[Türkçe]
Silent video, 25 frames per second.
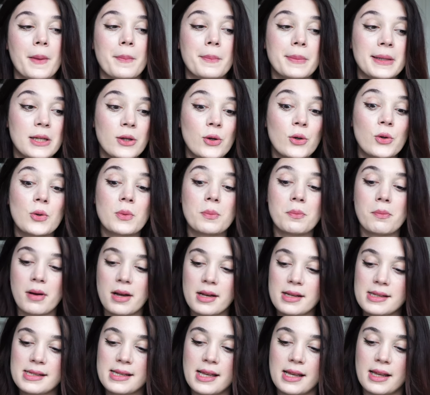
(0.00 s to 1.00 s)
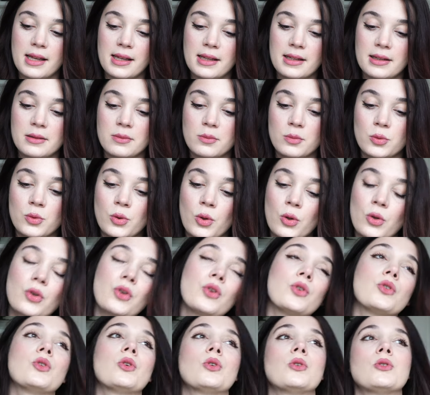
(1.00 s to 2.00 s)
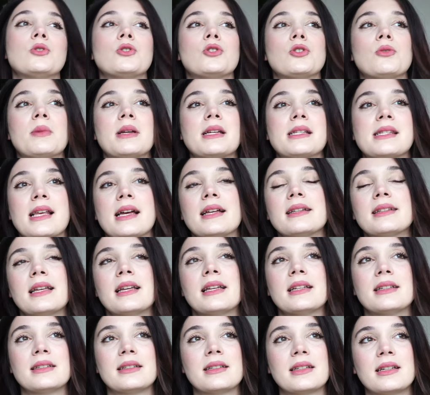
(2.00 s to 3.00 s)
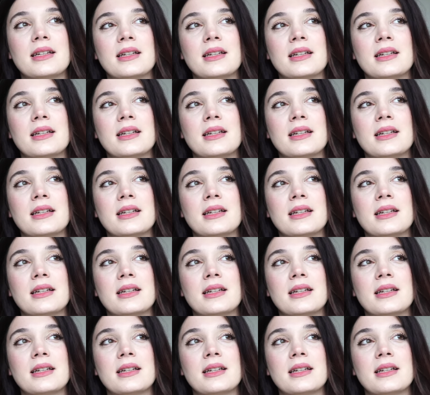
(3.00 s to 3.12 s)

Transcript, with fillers: Biliyorum bazen bu döngüyü dönüştürmek zaten